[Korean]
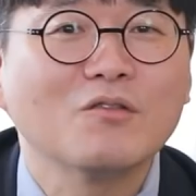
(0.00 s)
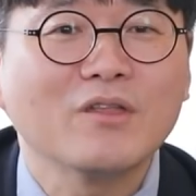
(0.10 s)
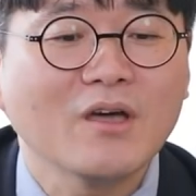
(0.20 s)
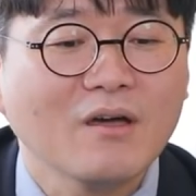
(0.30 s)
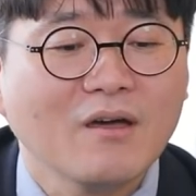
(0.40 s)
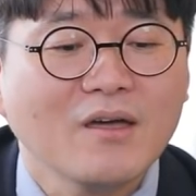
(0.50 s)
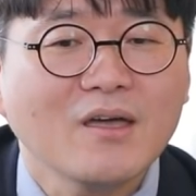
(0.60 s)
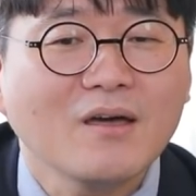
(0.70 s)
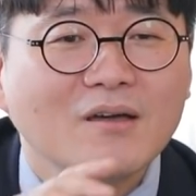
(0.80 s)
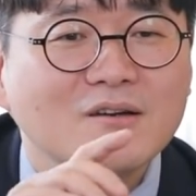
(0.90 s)
그런데
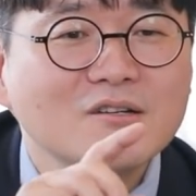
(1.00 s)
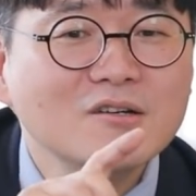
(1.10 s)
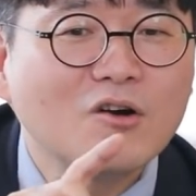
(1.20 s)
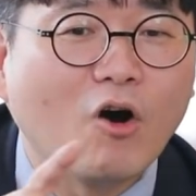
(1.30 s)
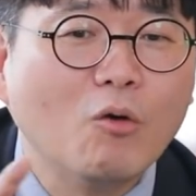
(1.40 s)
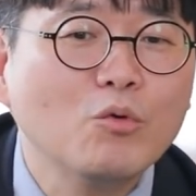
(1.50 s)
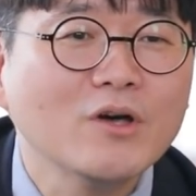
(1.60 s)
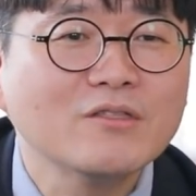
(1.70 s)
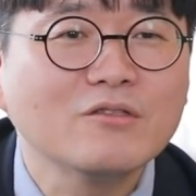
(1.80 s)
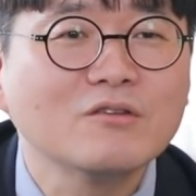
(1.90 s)
그
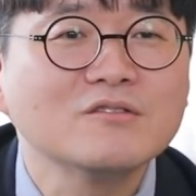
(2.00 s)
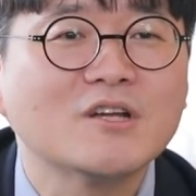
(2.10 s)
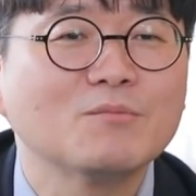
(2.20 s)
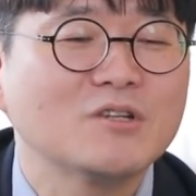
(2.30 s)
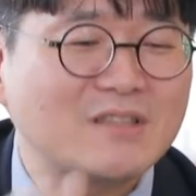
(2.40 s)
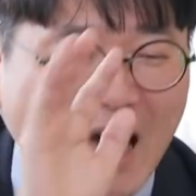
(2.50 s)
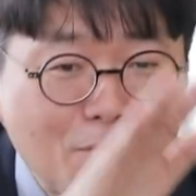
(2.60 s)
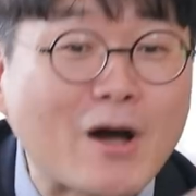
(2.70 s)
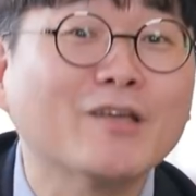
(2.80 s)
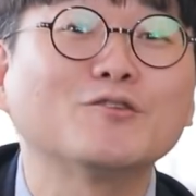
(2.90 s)
거부했던 사람들은
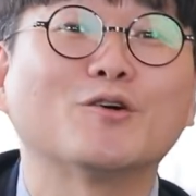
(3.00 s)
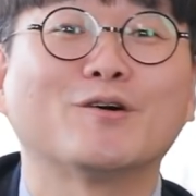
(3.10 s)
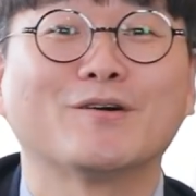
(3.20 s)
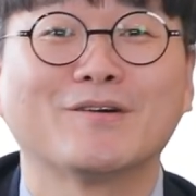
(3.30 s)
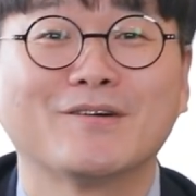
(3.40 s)
다 망했어요.